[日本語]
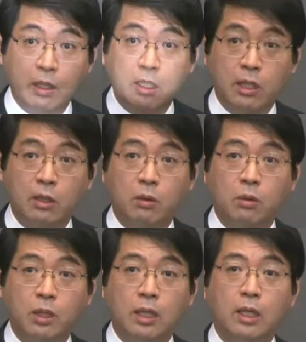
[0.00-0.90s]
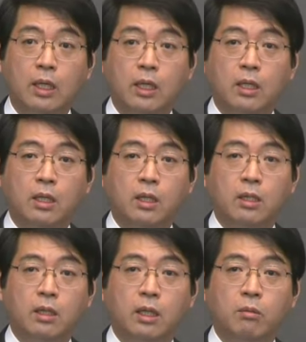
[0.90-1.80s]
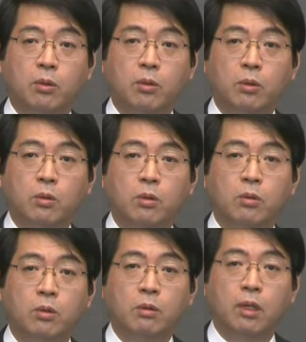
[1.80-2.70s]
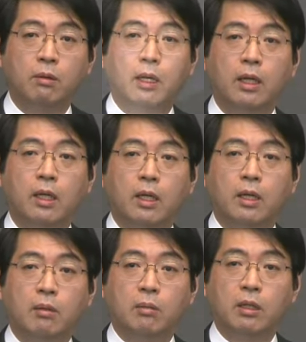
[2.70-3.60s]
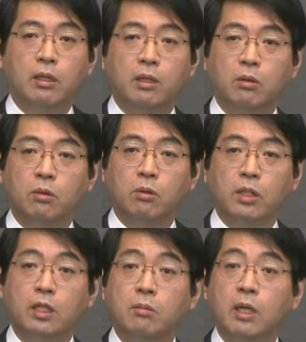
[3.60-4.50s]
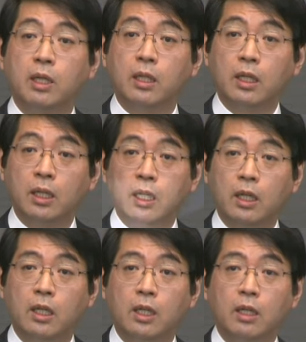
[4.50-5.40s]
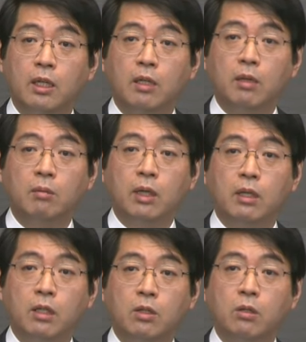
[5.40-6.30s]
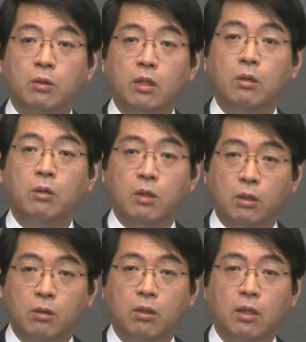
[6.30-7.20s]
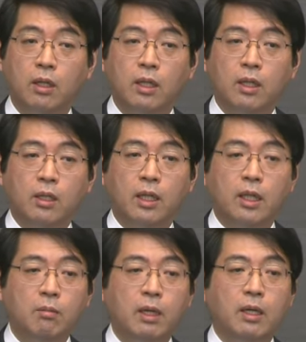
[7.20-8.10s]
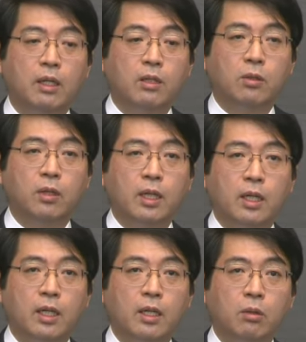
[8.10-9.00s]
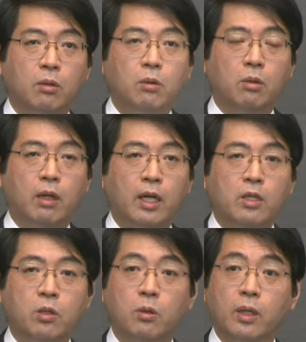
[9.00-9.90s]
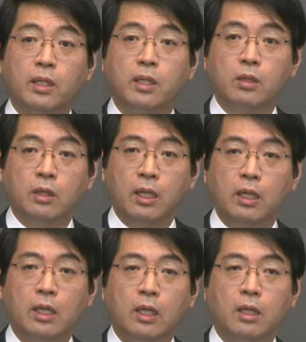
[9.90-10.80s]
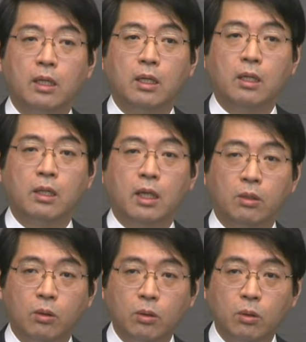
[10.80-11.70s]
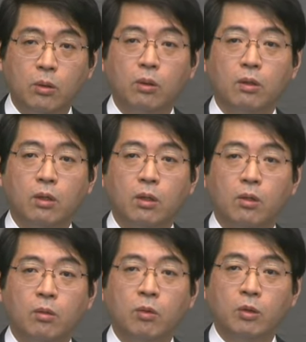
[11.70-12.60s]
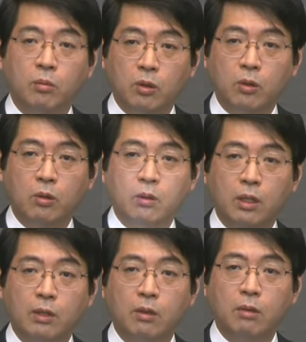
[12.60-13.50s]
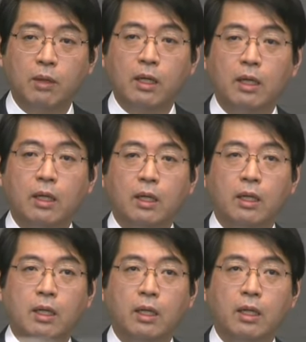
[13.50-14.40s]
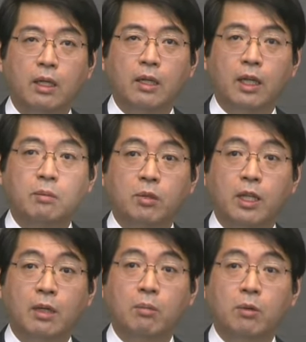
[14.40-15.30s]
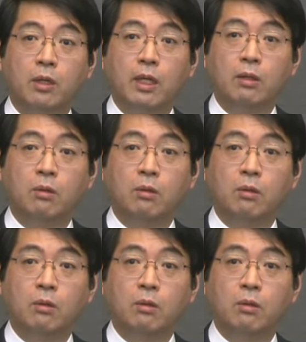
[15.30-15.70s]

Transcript: ましたように ES 細胞の混入では、まあ、あの説明ができない、え面が非常に多いとで今それ以外の反証仮説でえなるほどと思うもの例えば、え内部細胞界